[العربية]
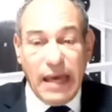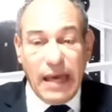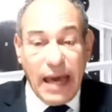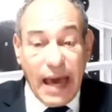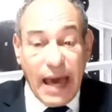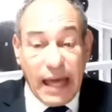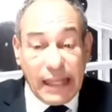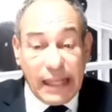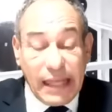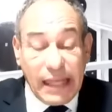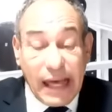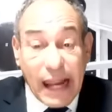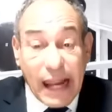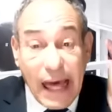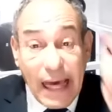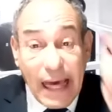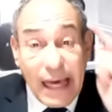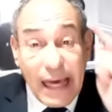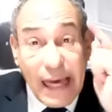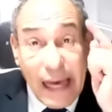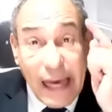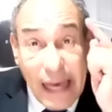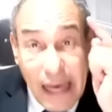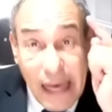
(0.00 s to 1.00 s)
هذه
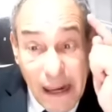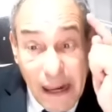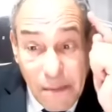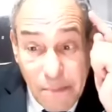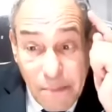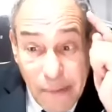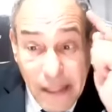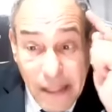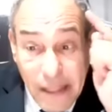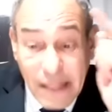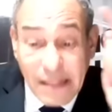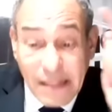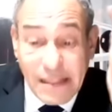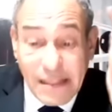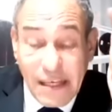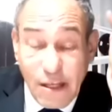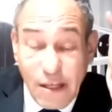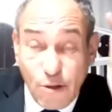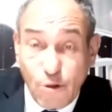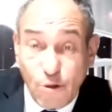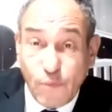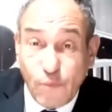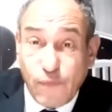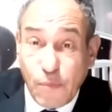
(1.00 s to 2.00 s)
راهي غير بين
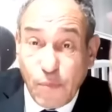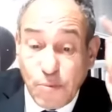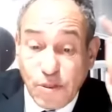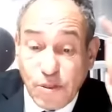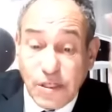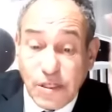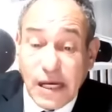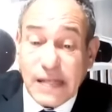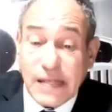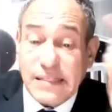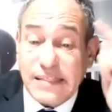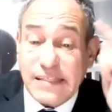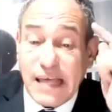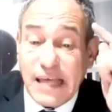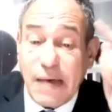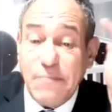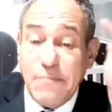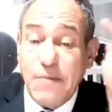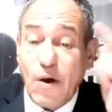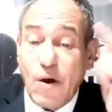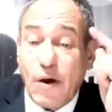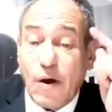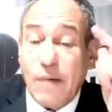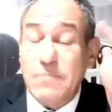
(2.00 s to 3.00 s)
تيندوف وبشار
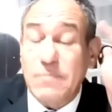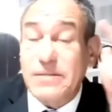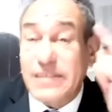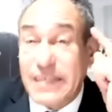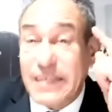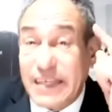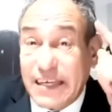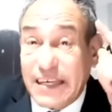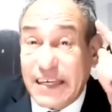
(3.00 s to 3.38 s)
950